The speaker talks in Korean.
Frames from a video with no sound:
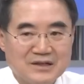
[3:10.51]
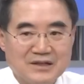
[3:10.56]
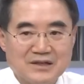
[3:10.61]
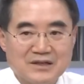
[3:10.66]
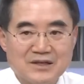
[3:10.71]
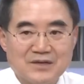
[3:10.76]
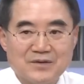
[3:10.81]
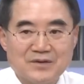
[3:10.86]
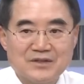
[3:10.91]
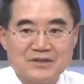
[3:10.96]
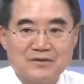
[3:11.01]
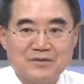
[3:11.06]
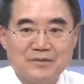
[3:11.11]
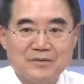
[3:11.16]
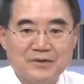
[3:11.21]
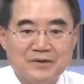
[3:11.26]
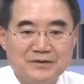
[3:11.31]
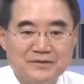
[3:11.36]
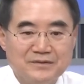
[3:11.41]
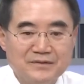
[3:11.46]
이 예, 결과적으로
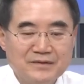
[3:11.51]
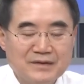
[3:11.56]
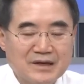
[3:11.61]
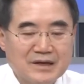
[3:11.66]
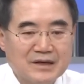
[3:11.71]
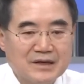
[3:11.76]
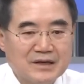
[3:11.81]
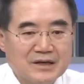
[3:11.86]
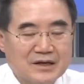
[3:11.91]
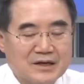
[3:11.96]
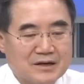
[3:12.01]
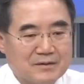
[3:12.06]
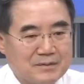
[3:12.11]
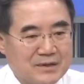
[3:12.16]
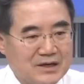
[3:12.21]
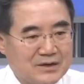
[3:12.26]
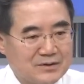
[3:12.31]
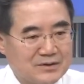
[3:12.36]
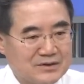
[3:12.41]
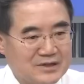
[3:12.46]
보면 예,
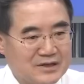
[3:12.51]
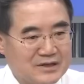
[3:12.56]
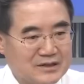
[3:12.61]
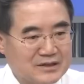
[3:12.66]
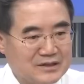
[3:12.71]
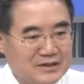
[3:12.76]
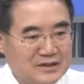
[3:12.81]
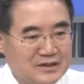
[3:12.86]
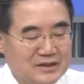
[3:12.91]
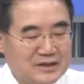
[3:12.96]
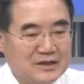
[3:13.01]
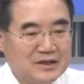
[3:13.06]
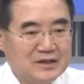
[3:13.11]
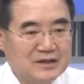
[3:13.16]
파우르장이